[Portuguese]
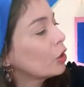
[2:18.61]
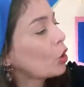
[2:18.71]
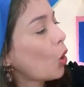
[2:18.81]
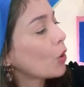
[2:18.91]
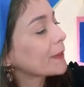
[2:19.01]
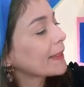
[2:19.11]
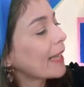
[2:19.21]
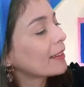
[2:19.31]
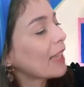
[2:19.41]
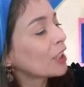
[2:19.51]

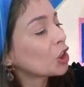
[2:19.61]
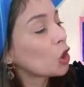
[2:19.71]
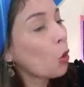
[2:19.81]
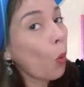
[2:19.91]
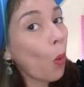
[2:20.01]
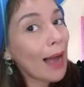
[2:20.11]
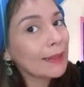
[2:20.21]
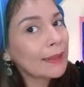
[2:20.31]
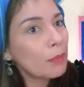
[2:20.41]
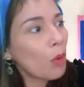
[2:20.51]
Nossa, Tati
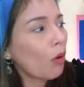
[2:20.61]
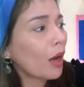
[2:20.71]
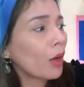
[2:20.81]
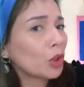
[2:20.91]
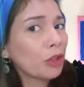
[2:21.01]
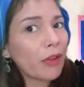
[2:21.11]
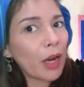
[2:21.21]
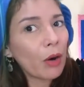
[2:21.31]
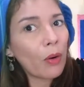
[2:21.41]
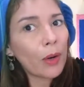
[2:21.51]
quase morreu de
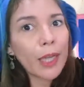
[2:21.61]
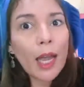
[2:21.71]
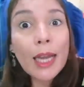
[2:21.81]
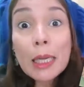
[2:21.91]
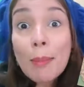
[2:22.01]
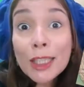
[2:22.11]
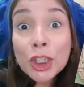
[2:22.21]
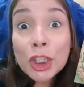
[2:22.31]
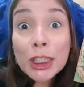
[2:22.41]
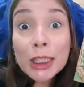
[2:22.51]
vergonha.
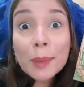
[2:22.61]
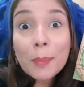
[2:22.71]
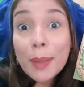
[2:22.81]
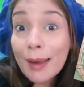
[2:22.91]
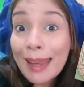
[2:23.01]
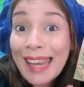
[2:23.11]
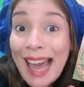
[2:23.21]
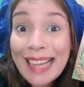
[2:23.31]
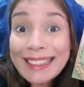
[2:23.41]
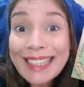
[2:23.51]
Imagine,
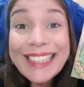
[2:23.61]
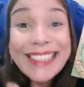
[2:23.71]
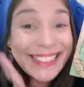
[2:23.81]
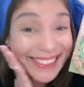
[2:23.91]
pelada.